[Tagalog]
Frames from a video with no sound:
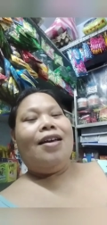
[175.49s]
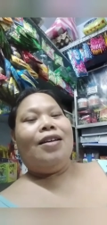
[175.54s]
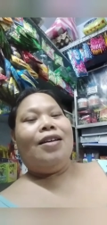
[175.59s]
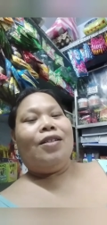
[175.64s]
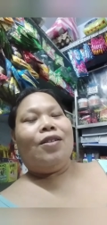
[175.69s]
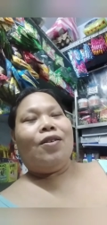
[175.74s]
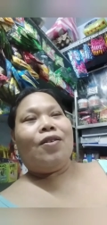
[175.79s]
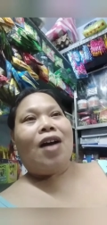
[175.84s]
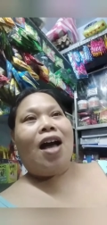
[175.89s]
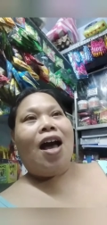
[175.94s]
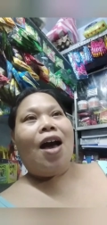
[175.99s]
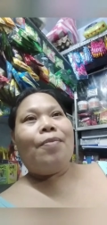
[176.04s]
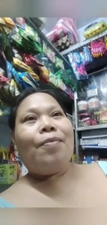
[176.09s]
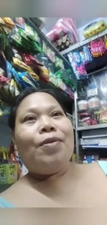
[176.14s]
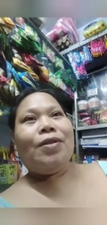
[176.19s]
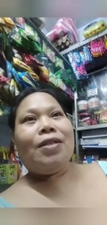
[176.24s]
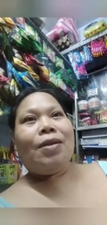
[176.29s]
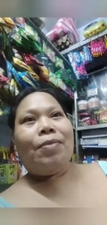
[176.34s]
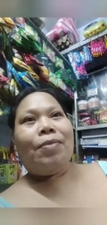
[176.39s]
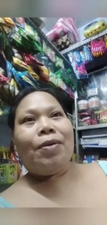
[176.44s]
So,
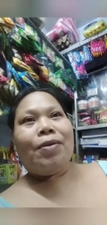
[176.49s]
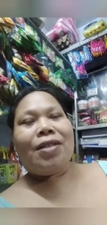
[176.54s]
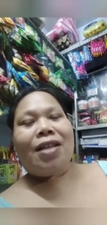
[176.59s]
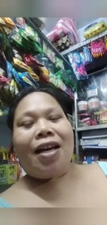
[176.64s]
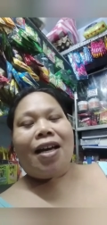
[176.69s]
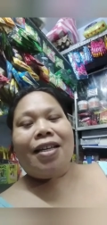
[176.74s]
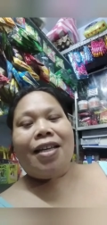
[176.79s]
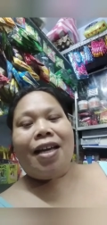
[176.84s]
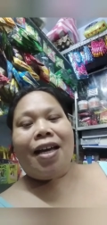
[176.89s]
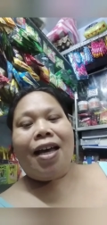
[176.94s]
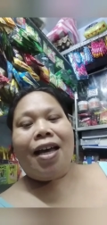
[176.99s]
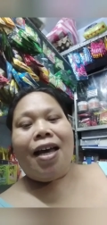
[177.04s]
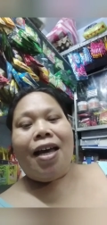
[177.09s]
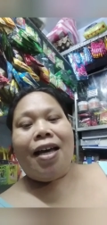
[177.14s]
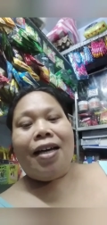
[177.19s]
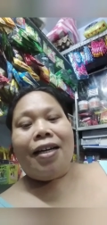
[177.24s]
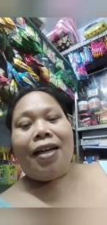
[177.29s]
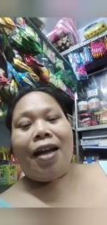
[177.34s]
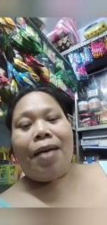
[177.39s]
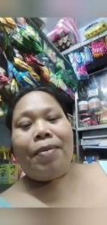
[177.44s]
kahapon sabi ko sa kanya,
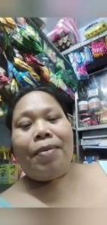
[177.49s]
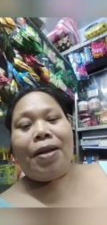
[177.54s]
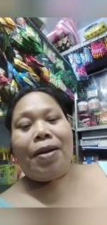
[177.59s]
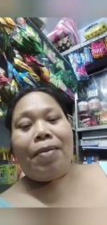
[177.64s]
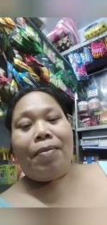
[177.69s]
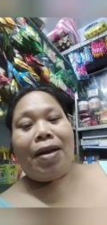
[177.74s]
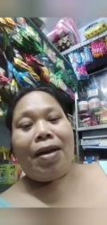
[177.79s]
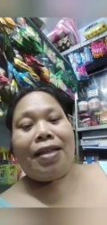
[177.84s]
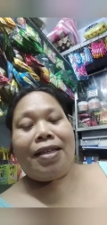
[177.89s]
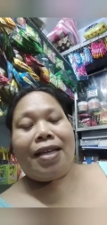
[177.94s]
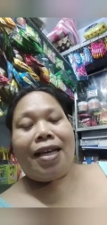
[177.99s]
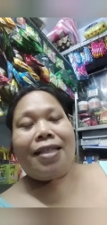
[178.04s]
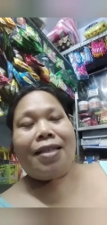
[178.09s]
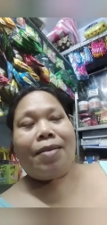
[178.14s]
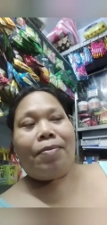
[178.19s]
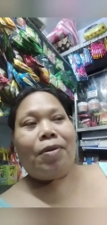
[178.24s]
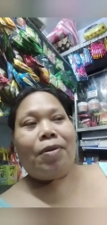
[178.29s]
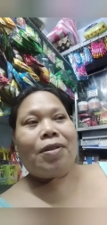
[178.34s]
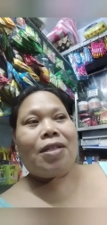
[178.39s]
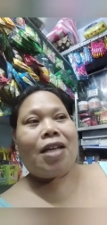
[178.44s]
grabe naman yan.
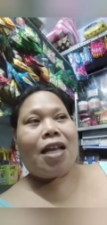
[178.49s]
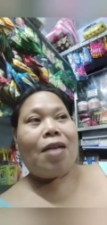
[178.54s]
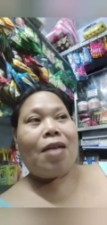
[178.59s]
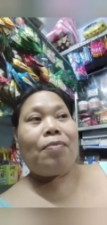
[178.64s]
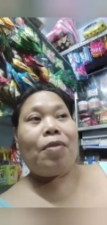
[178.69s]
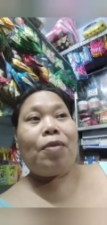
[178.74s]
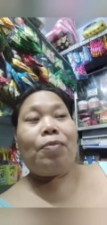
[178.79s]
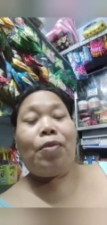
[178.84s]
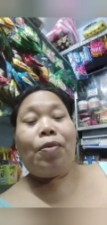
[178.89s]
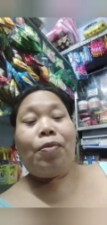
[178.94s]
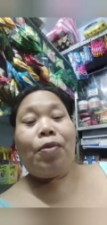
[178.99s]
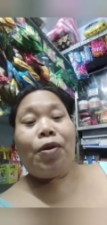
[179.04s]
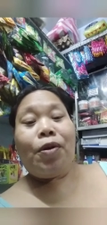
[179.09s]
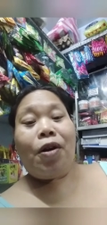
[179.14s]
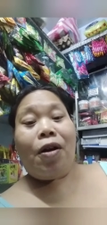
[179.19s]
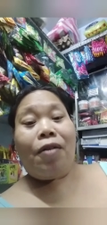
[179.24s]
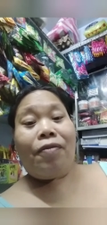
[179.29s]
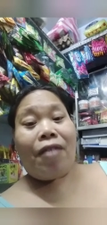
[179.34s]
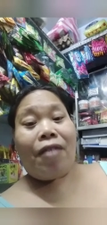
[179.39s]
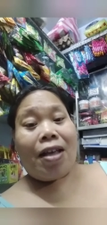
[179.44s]
Sabi ko sa kanya,
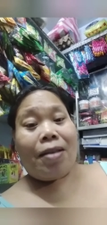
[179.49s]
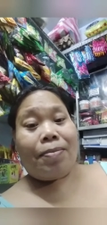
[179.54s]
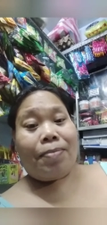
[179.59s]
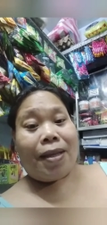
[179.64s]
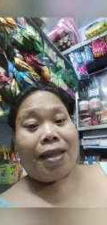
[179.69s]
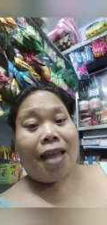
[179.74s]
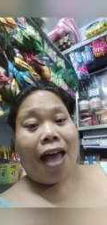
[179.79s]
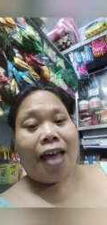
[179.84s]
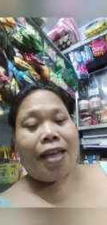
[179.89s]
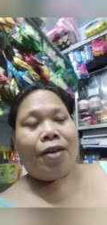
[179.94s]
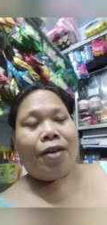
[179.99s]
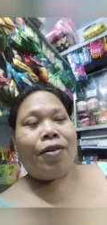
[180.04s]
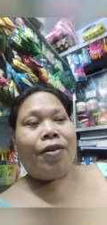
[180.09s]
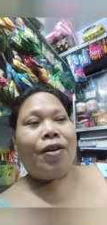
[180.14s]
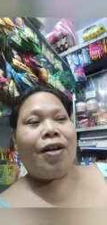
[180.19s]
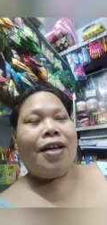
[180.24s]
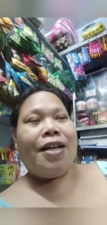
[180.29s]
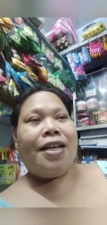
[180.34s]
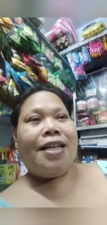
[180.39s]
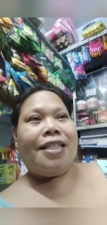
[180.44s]
pagbubudol fight pa tayo.
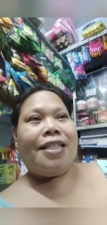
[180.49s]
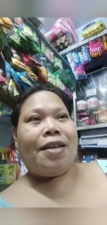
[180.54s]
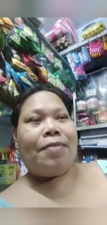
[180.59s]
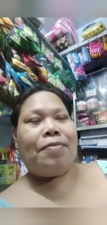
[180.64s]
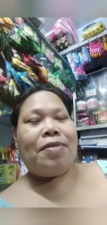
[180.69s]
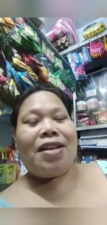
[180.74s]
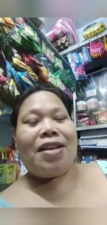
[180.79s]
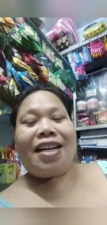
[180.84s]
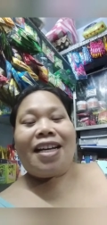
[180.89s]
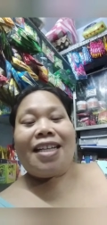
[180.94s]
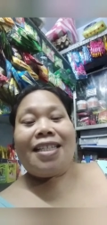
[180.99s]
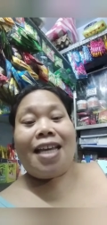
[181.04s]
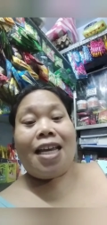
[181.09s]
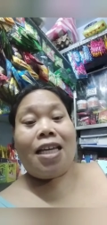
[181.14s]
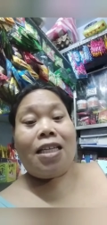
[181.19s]
Sabi niya, kasi